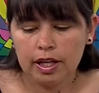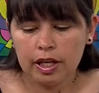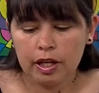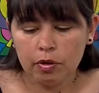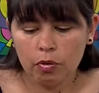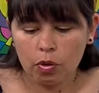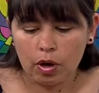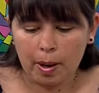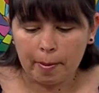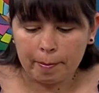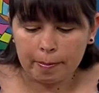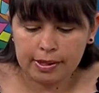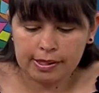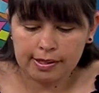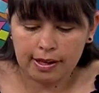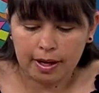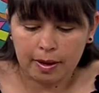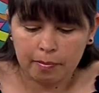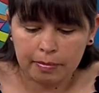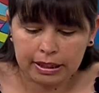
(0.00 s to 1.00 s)
y voy a
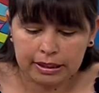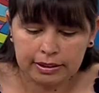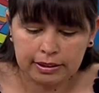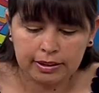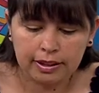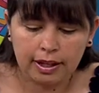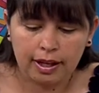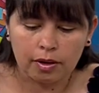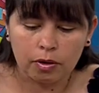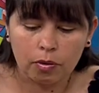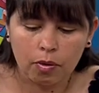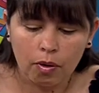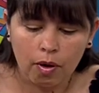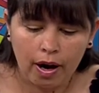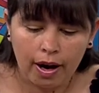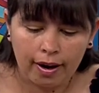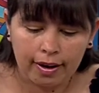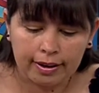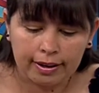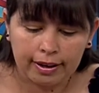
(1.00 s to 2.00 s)
empezar a maquillarlo
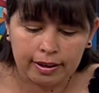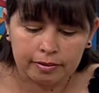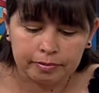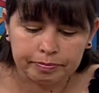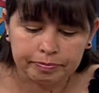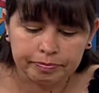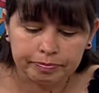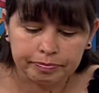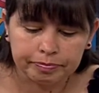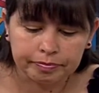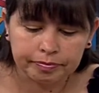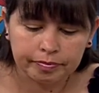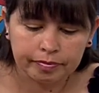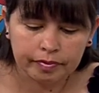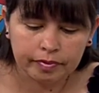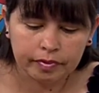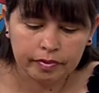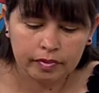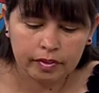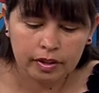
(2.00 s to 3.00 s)
acá.
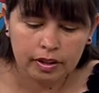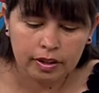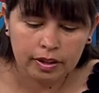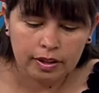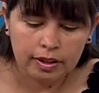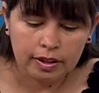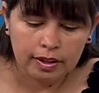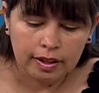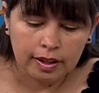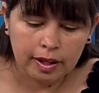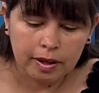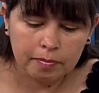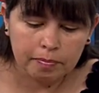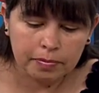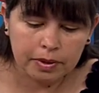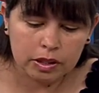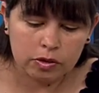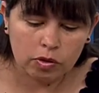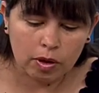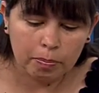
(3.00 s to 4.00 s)

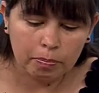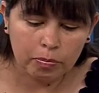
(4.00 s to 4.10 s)
Empiezo a